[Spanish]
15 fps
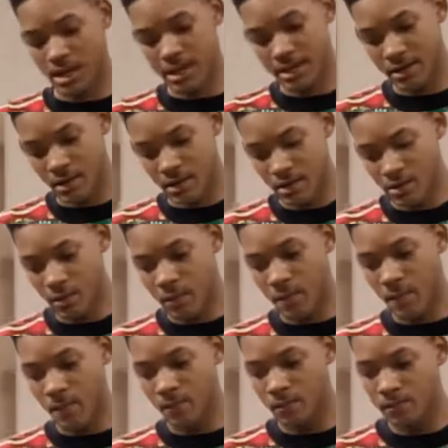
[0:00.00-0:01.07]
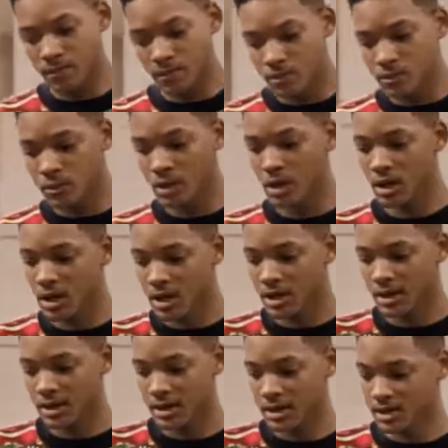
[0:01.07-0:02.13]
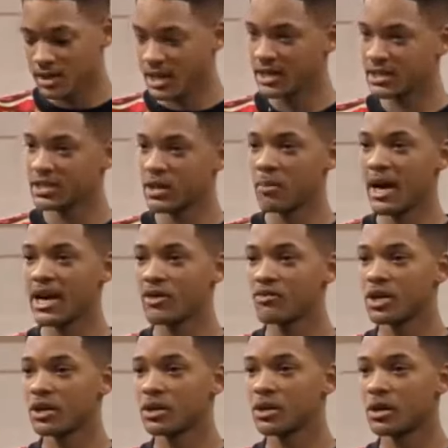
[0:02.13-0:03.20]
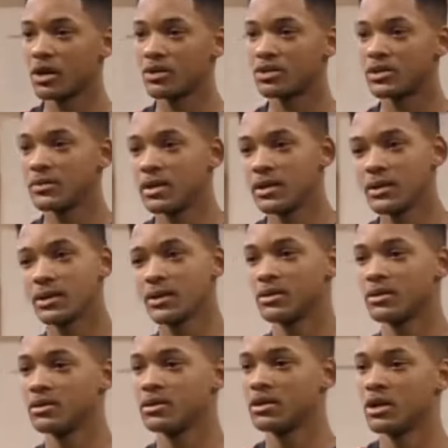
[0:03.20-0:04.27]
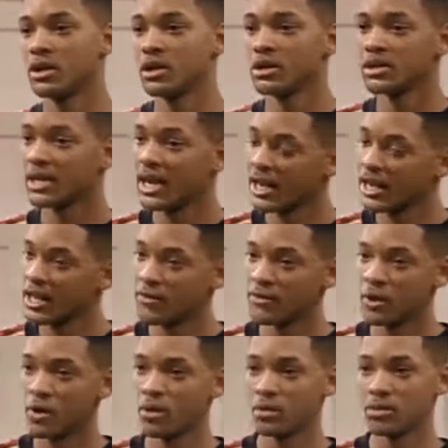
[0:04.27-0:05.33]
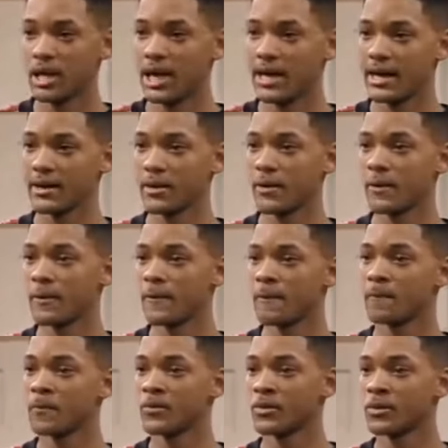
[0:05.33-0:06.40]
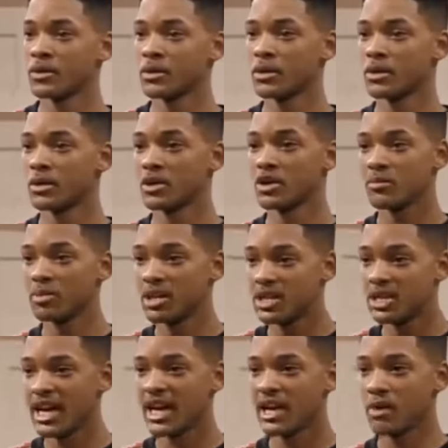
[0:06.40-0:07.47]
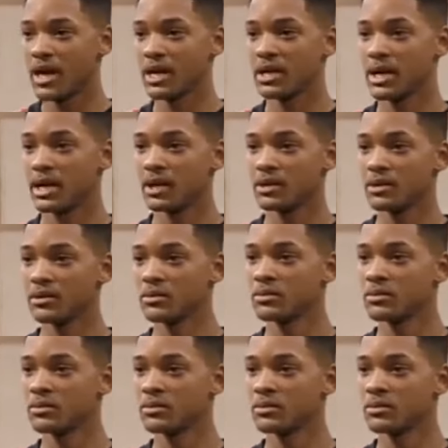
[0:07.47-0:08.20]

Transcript: Mira, no es más. No es más que alguien muy próximo a mí, a quien quiero un montón, y que ahora podría estar